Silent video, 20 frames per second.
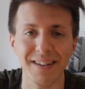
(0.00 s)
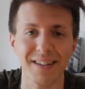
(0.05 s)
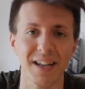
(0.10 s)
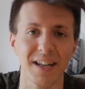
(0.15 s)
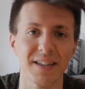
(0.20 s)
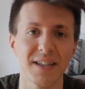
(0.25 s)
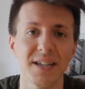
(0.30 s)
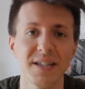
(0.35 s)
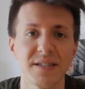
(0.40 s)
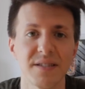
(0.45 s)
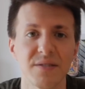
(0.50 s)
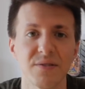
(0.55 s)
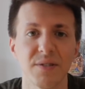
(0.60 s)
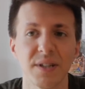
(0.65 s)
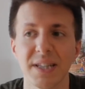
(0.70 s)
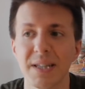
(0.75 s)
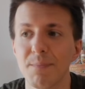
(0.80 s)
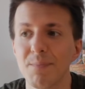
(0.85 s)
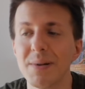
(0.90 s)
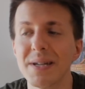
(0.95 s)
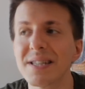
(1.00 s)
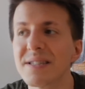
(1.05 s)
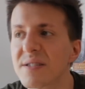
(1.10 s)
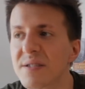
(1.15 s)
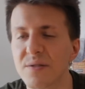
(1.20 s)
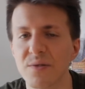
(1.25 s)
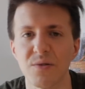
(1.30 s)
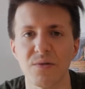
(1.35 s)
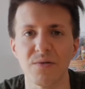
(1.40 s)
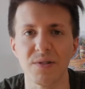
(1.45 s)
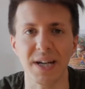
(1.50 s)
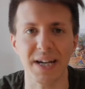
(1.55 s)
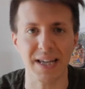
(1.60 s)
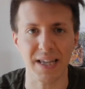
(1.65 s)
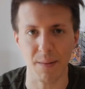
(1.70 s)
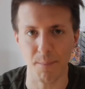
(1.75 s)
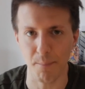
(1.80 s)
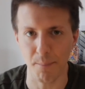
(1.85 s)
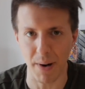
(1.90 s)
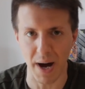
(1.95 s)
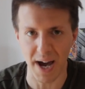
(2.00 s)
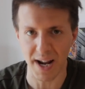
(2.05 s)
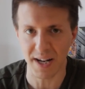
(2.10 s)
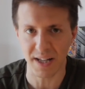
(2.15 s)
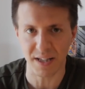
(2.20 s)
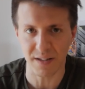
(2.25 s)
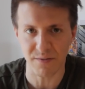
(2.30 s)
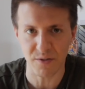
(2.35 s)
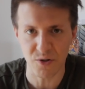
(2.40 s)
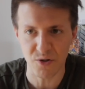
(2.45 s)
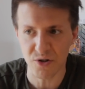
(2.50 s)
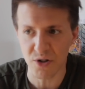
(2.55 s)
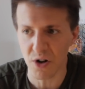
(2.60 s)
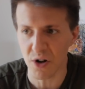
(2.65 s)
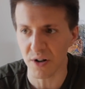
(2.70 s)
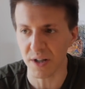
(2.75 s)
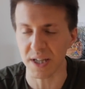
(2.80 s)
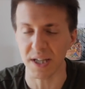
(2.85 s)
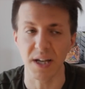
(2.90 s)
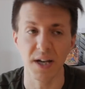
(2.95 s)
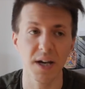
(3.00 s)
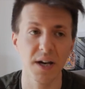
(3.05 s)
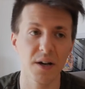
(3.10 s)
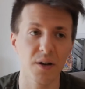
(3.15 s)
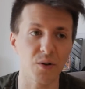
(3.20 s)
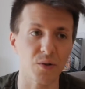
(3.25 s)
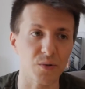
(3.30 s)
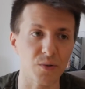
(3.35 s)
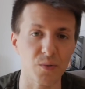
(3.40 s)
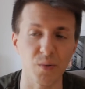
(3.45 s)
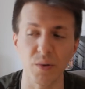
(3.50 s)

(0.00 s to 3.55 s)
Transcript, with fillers: nella direzione di persona che parla di videogiochi, con